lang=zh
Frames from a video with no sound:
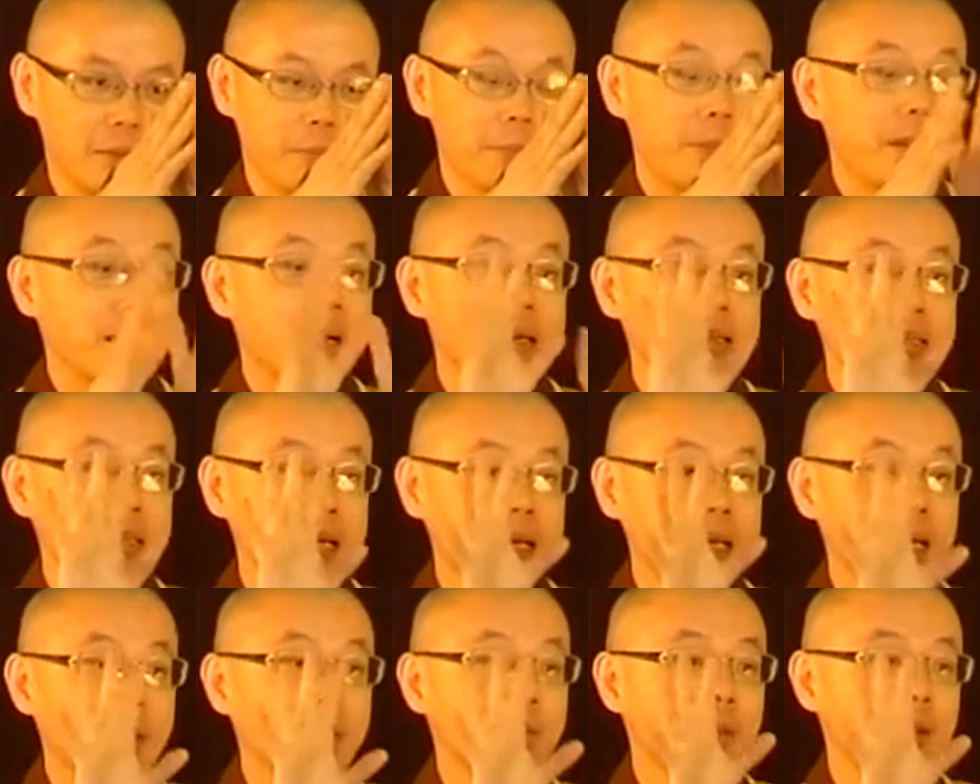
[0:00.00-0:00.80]
不要
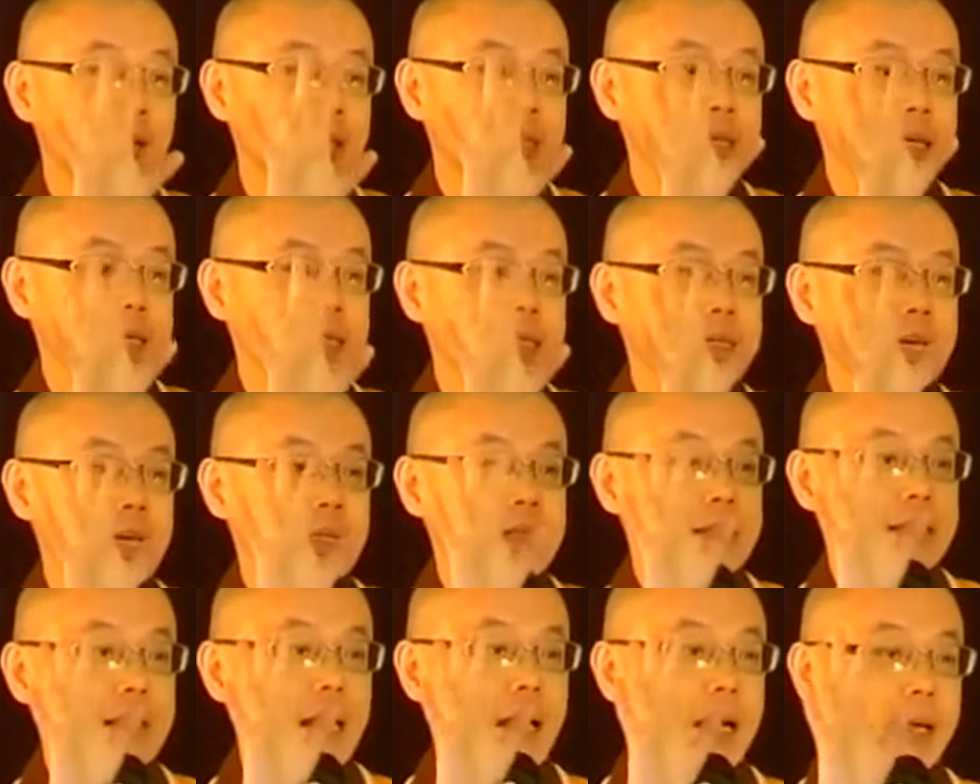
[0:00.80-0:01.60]
再跟我再
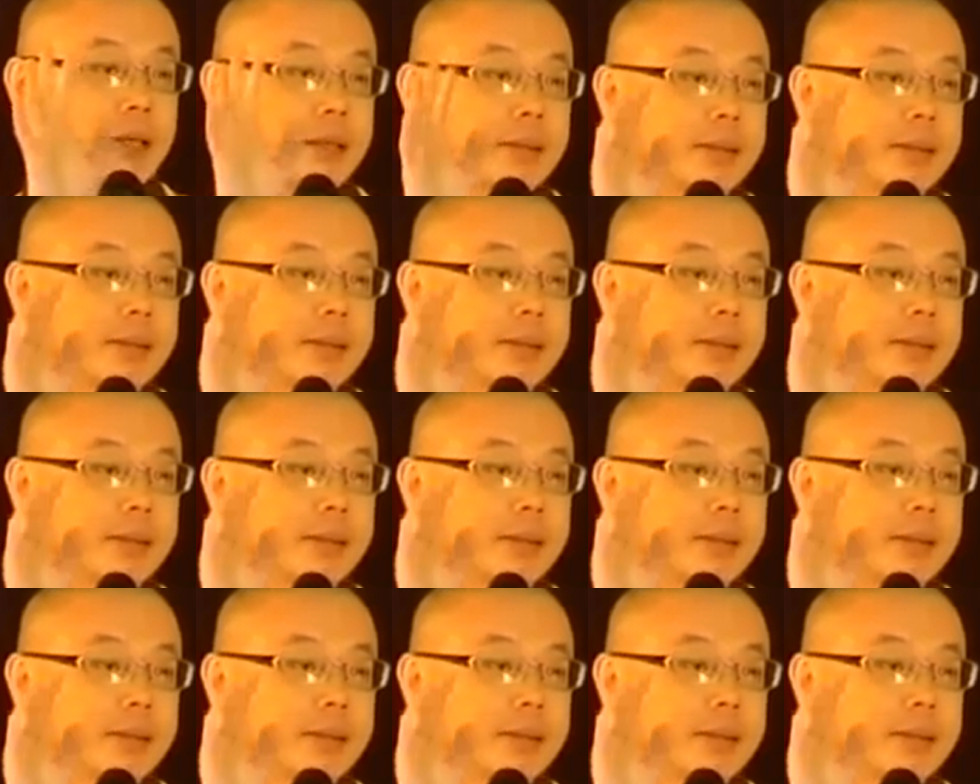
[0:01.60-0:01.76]
减价